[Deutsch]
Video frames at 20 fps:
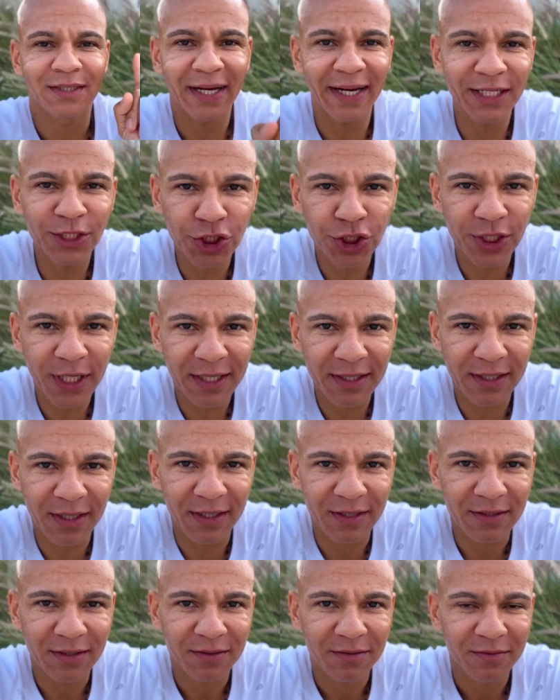Dein
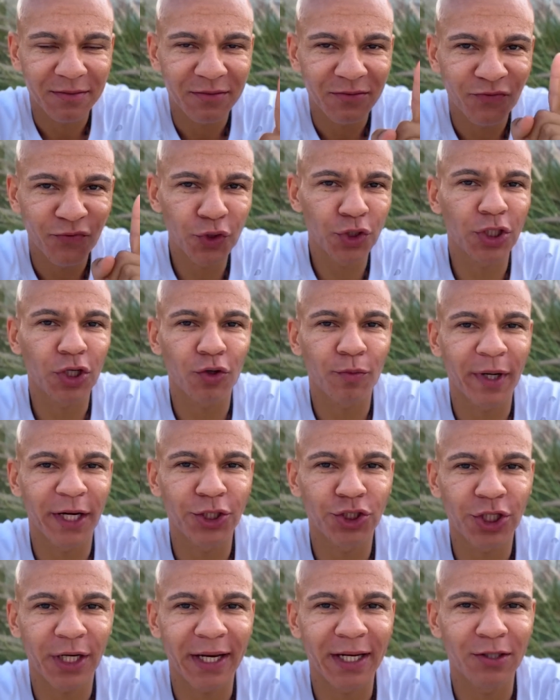Standard wird darüber
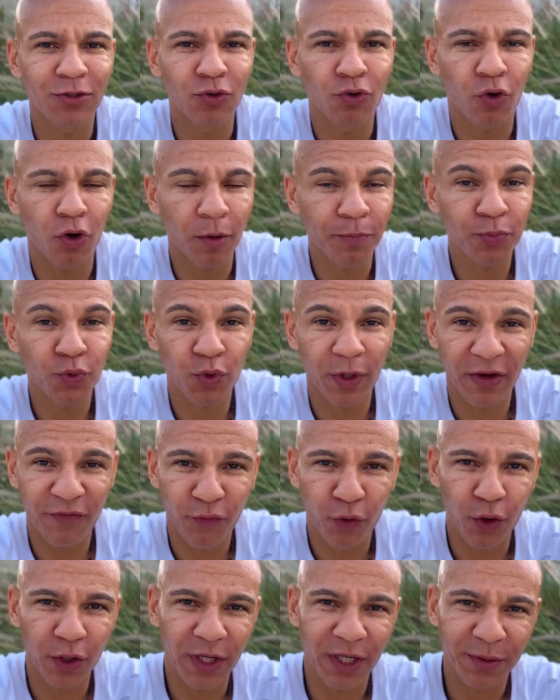entscheiden, ob du
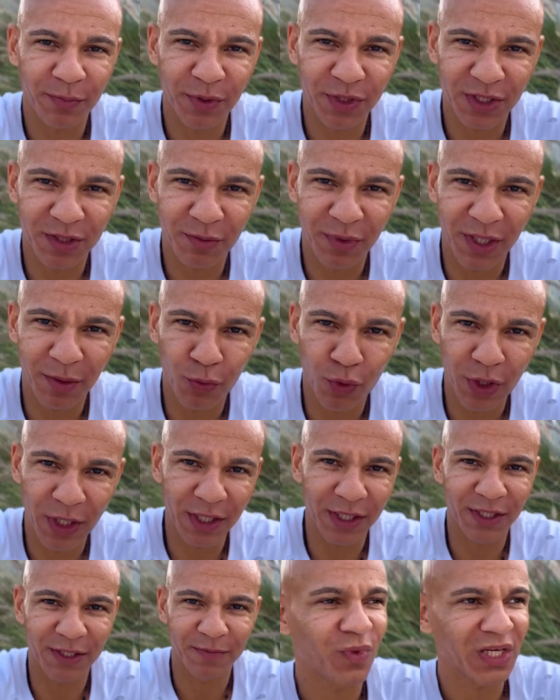erfolgreich bist im Leben oder
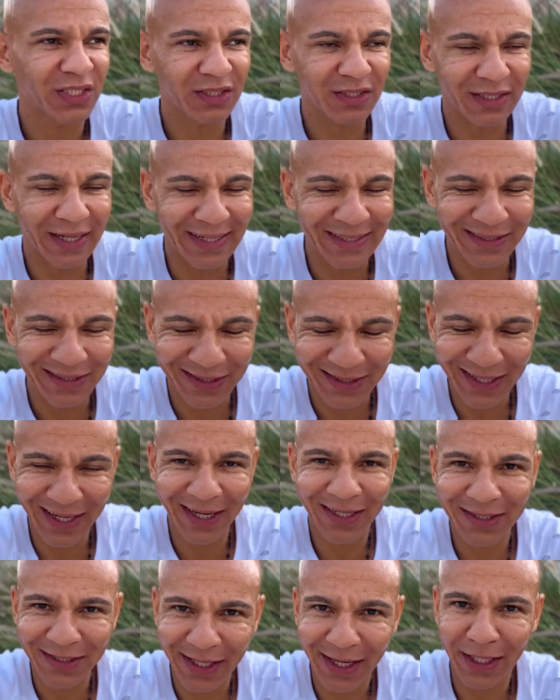nicht. Das ist ein
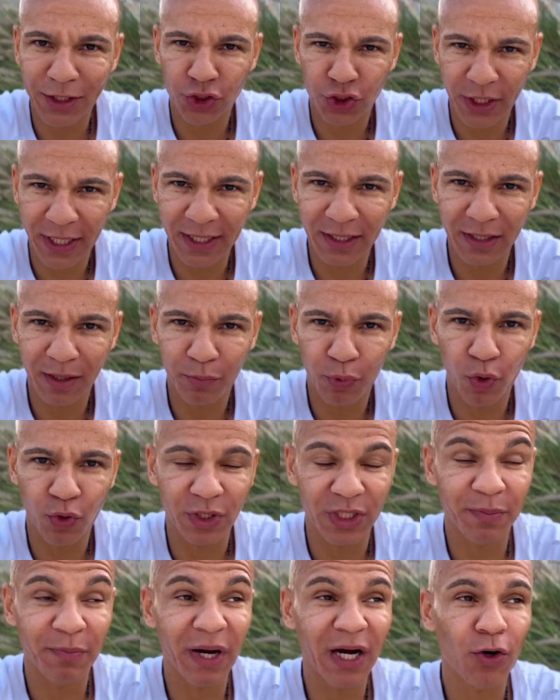sehr, sehr entscheidender
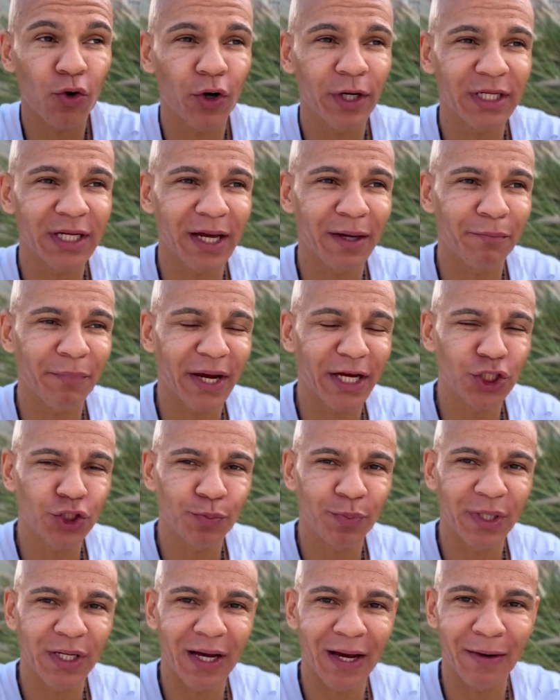Punkt. Ich mache heute ein
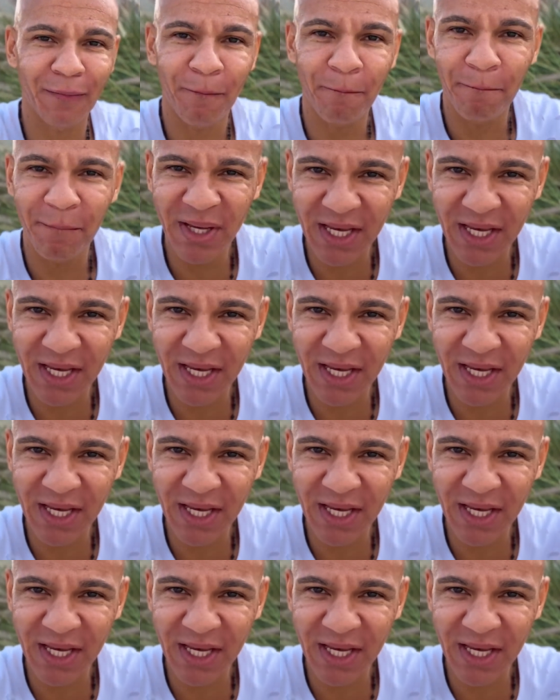Beispiel an